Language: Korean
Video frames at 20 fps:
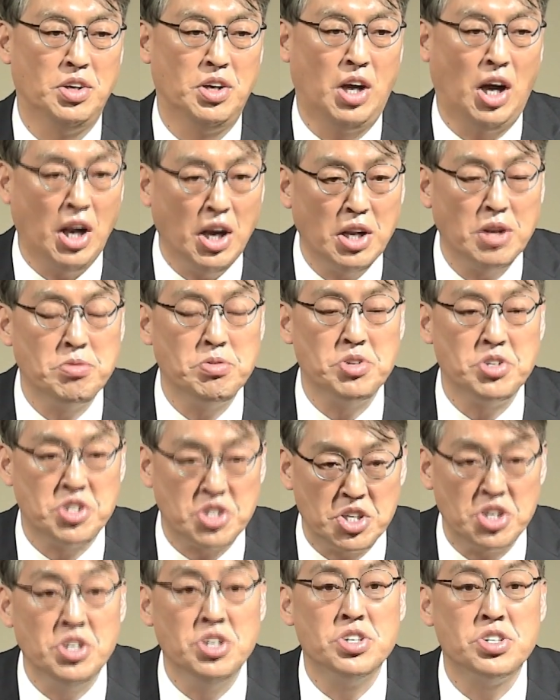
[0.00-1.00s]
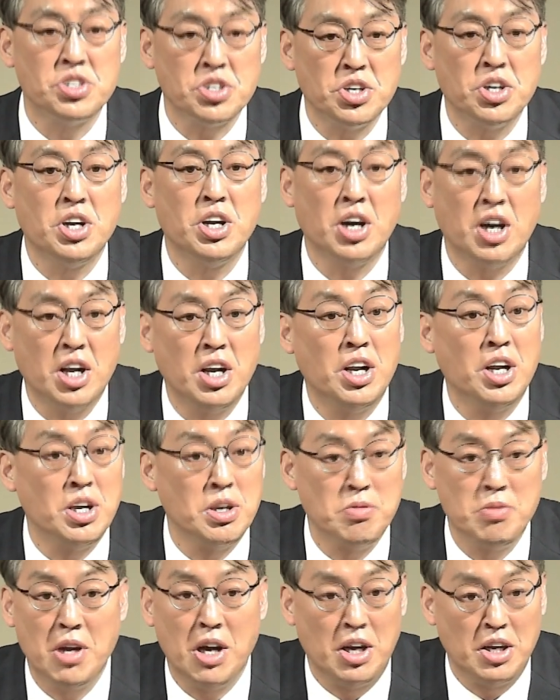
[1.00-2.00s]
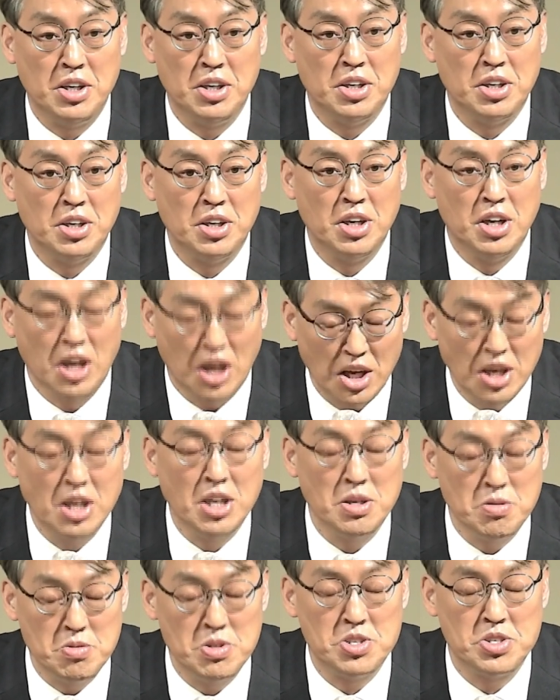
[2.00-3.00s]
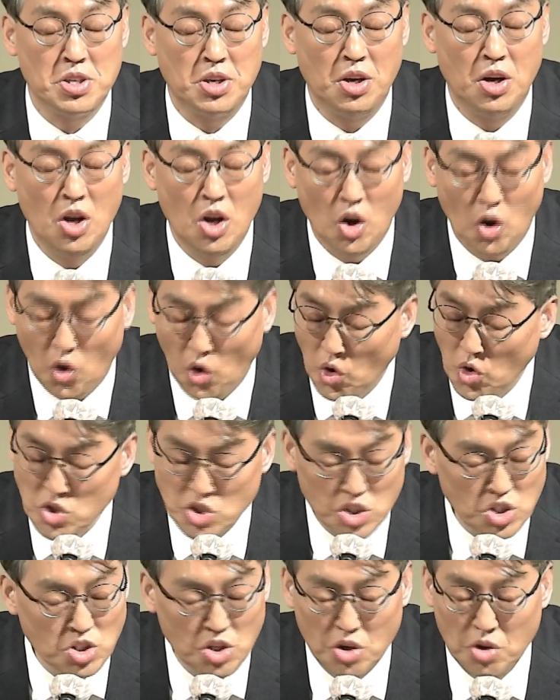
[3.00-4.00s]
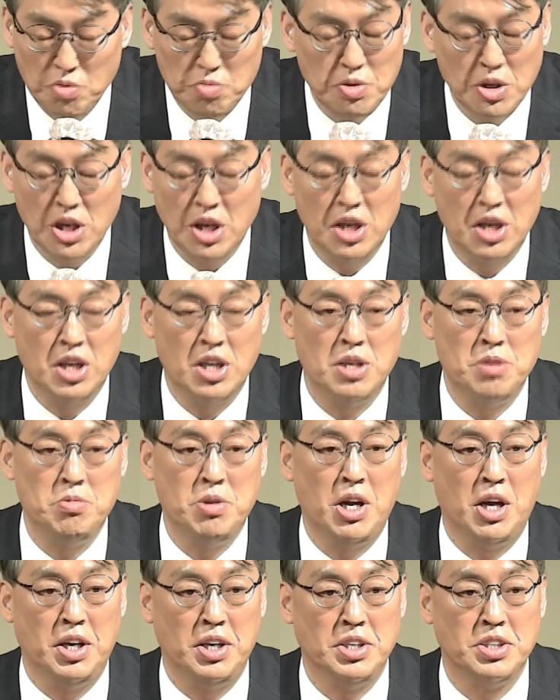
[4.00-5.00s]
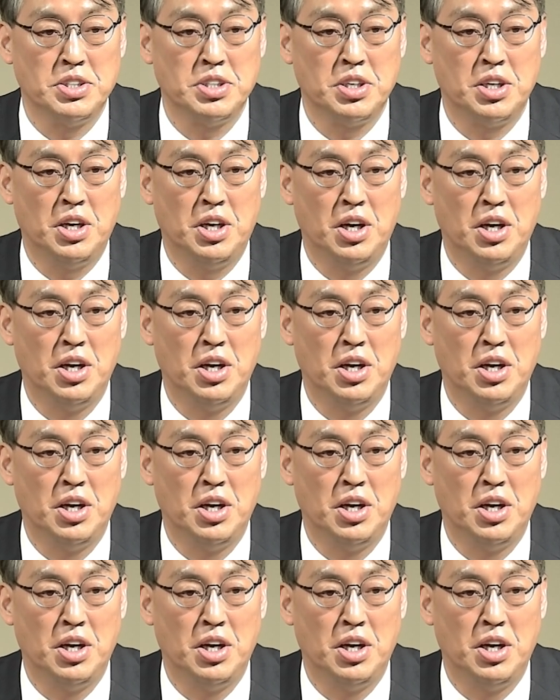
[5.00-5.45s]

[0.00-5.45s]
하나님은 질서의 하나님이 아니, 하나님이세요. 어지러움이 하나님이 아니시라.